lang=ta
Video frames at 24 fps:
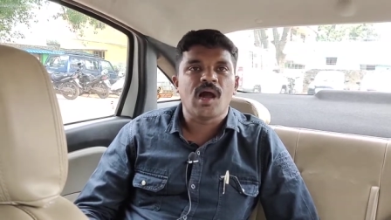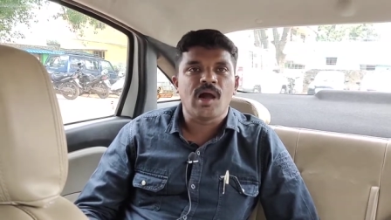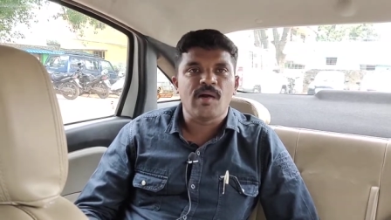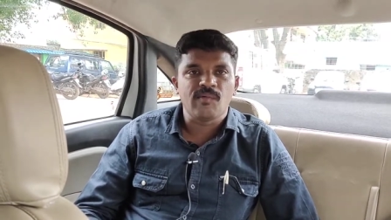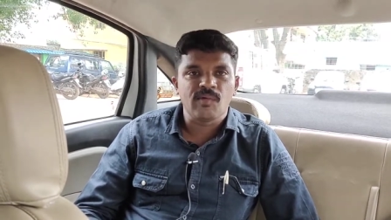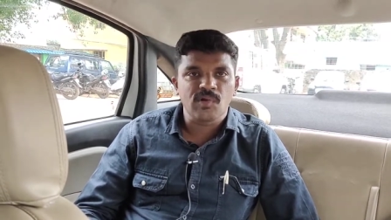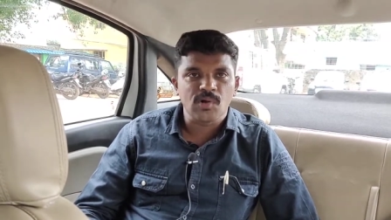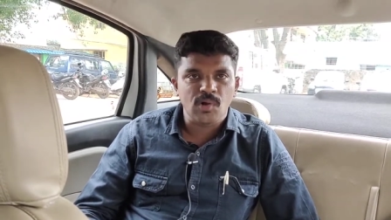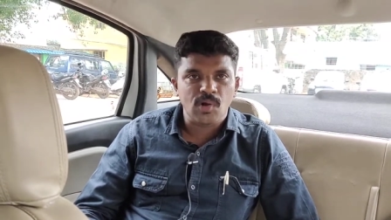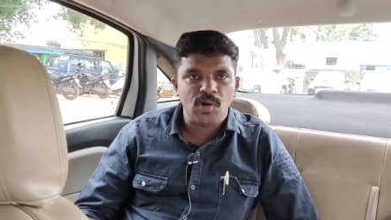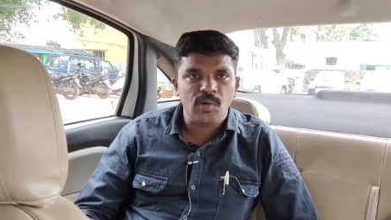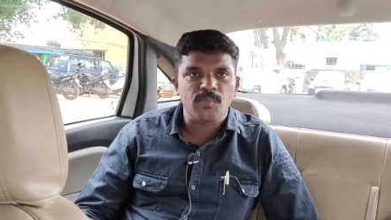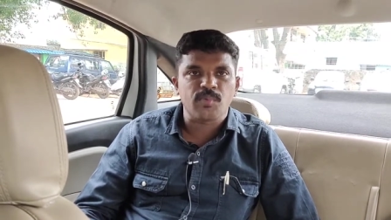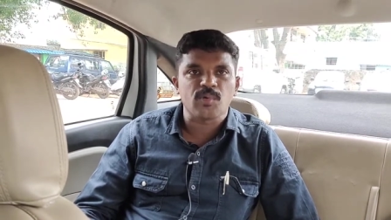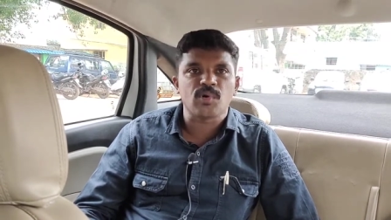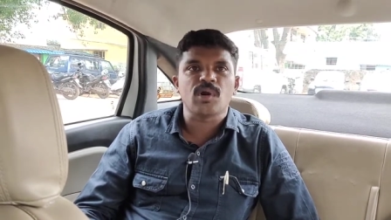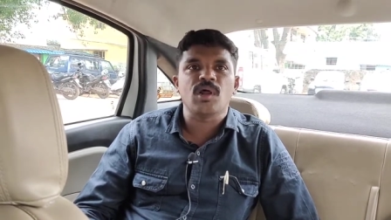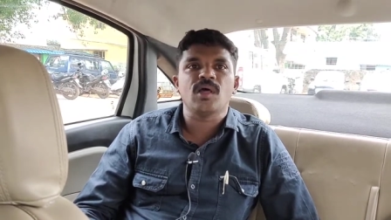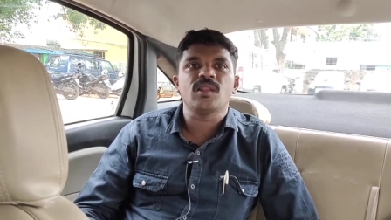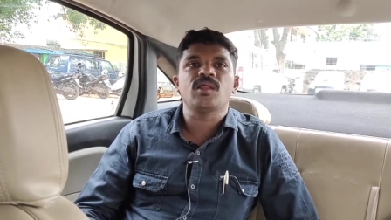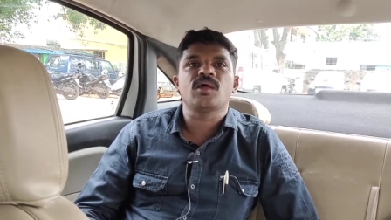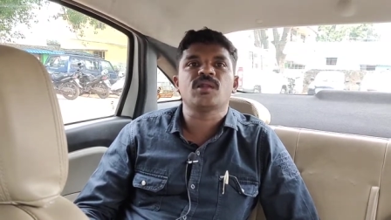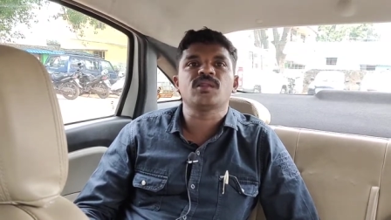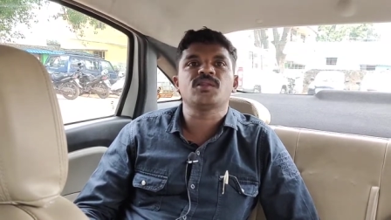அவங்களோட
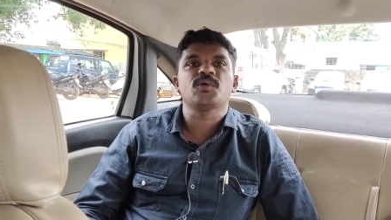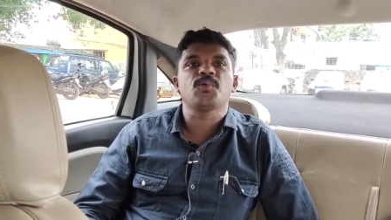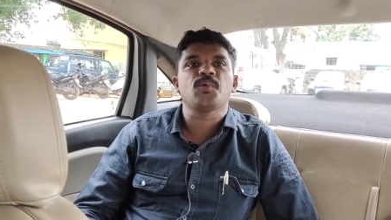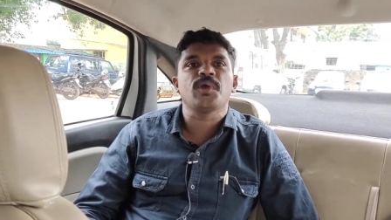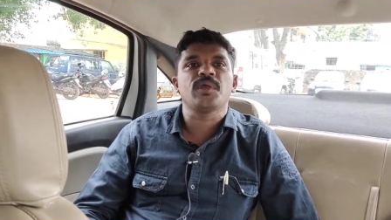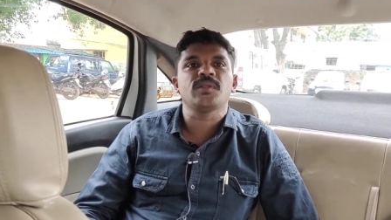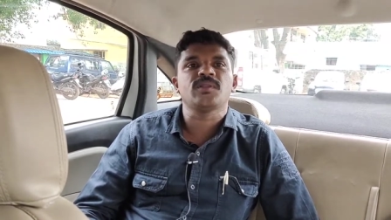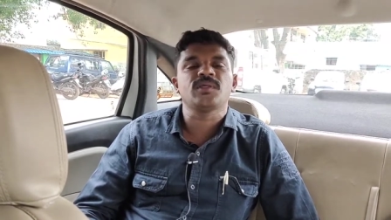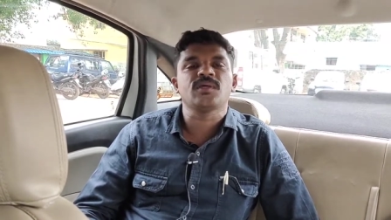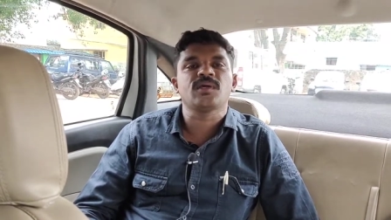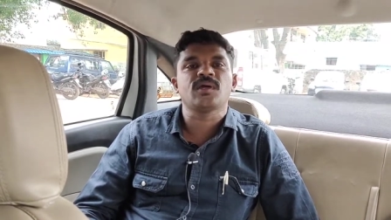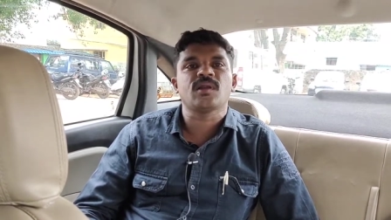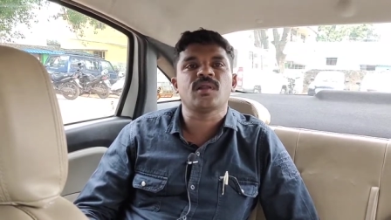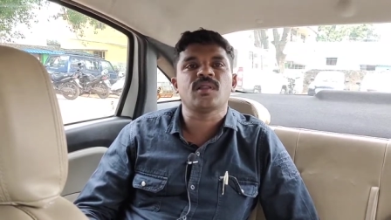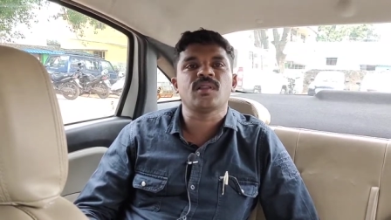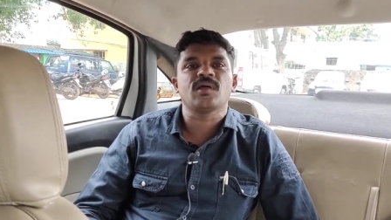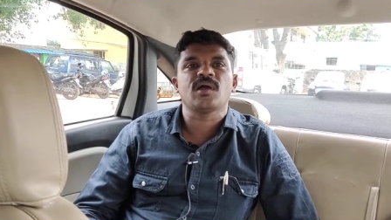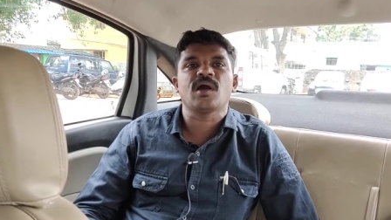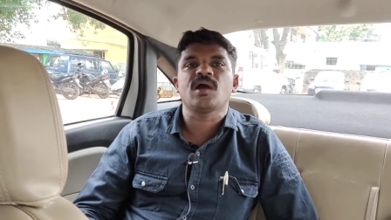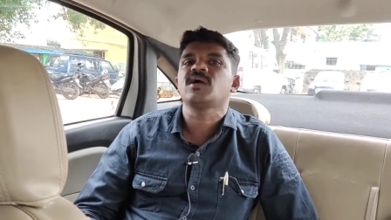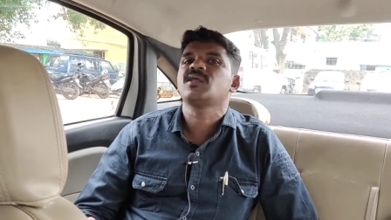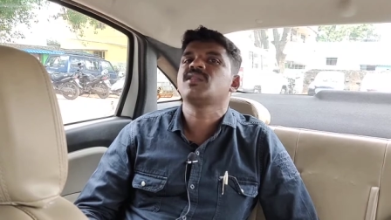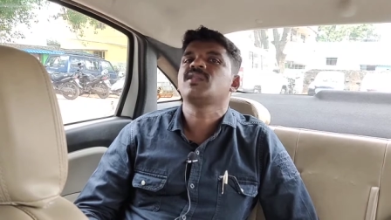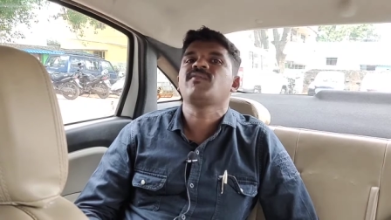பொருளாதாரத்தை
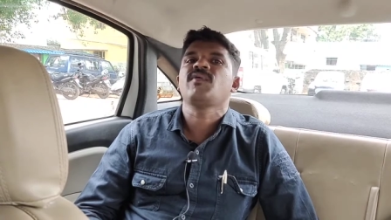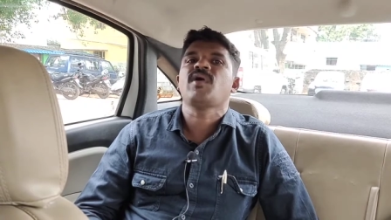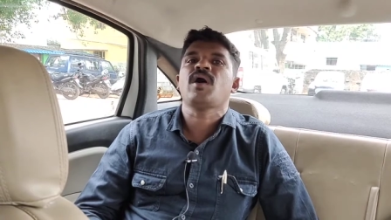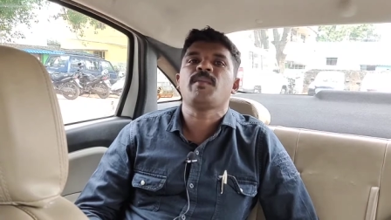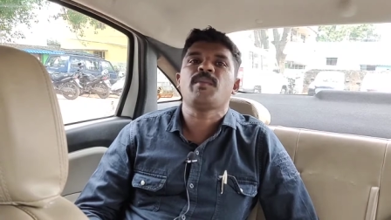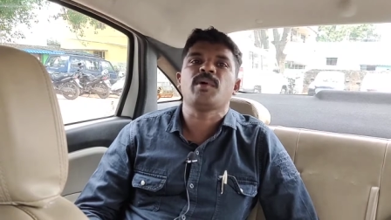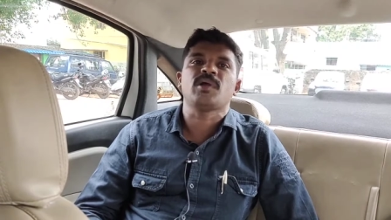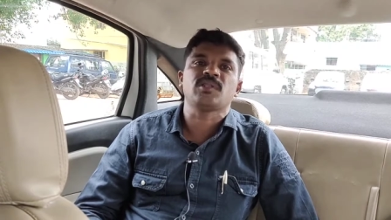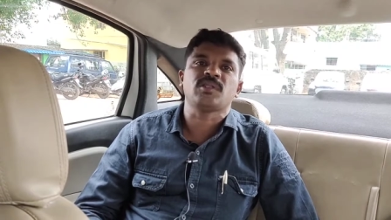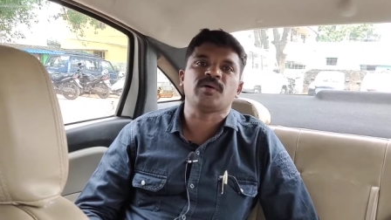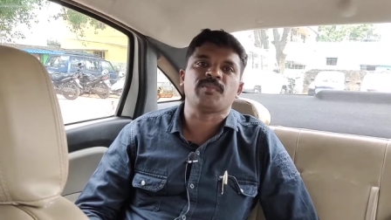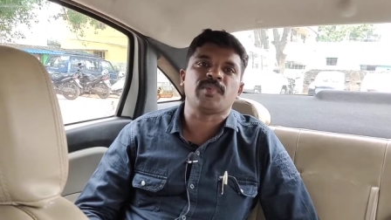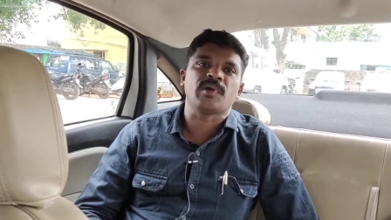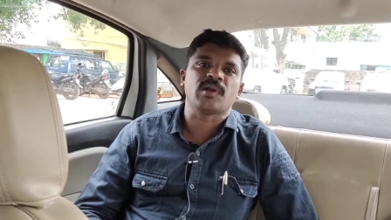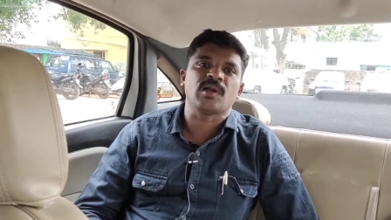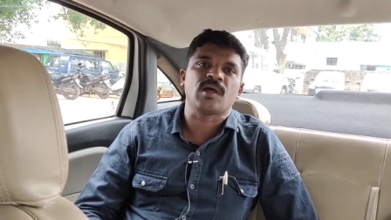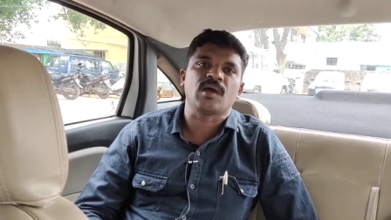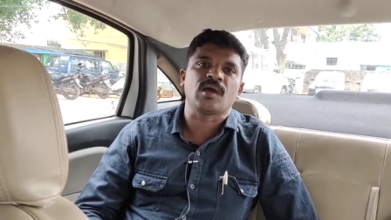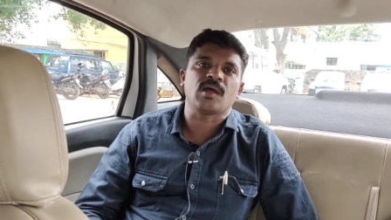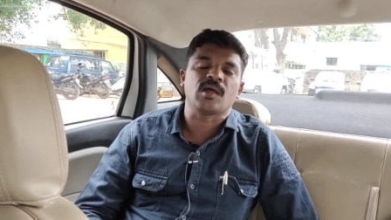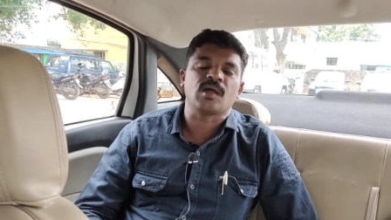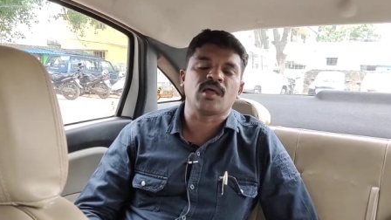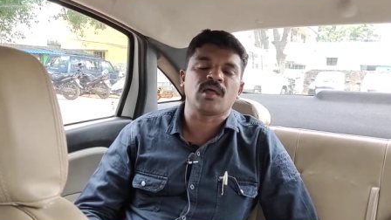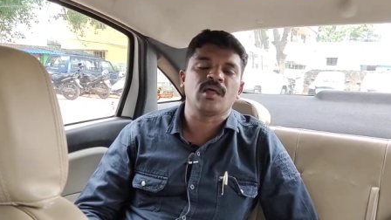உயர்த்திக்கிறதுக்காக இந்த வியாபாரத்தை
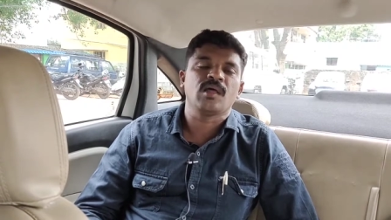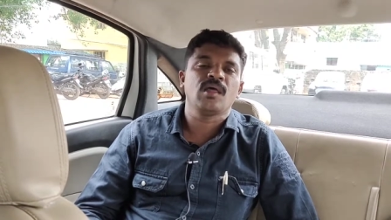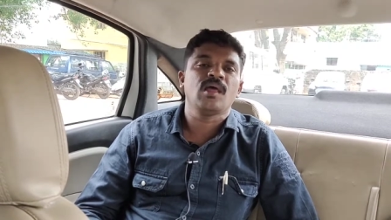பண்ணாங்க